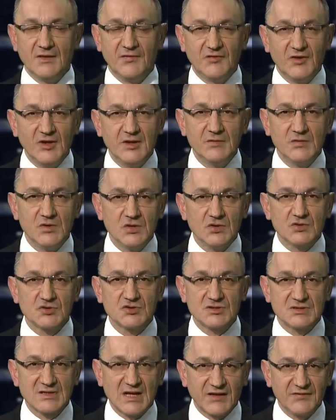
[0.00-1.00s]
Film
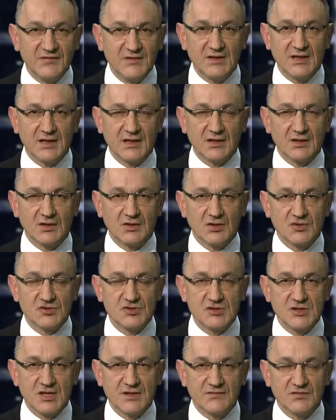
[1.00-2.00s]
już za chwilę o
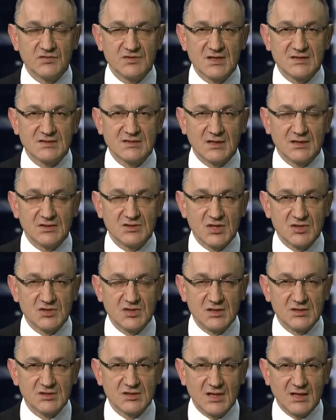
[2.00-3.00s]
godzinie
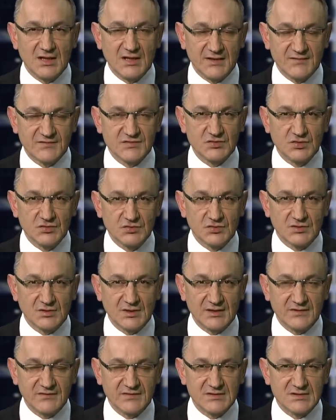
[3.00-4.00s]
20.10, a w studiu
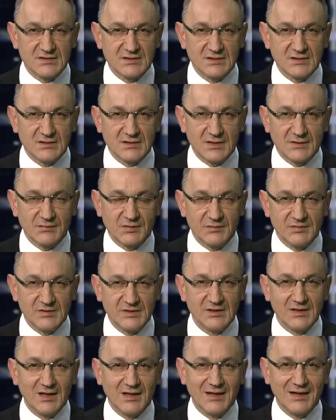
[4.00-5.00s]
telewizji
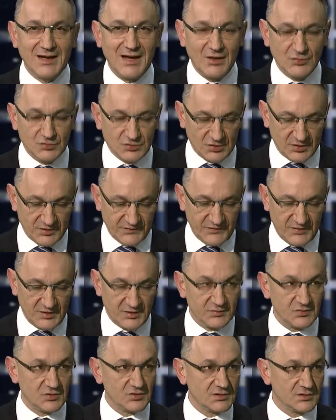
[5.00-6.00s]
Republika autor
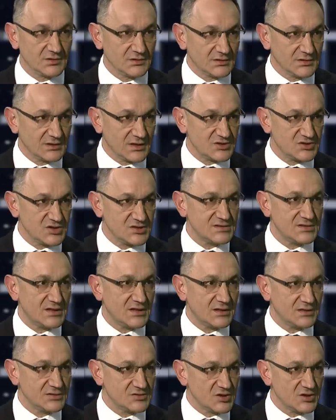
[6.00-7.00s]
filmu, reżyser,
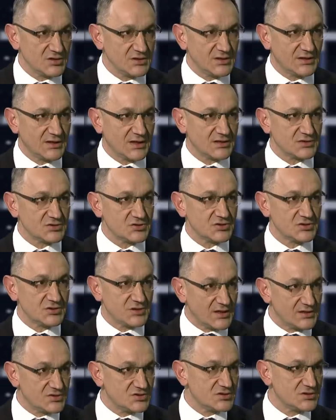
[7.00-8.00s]
dziennikarz,
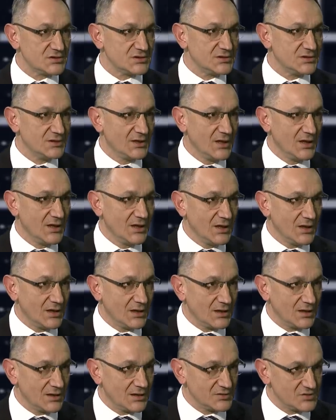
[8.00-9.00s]
śledczy,
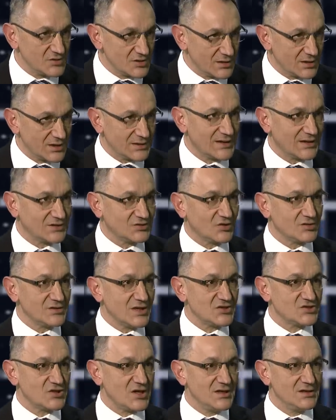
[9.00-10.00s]
e, redaktor
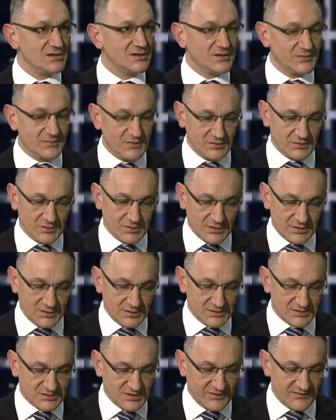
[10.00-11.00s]
naczelny
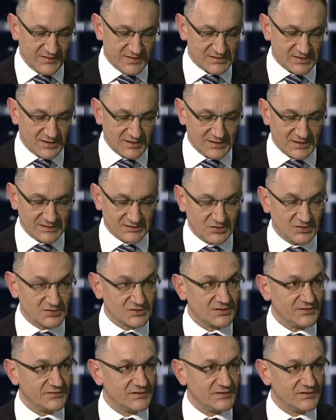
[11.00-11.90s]
były Sylwester Latkowski.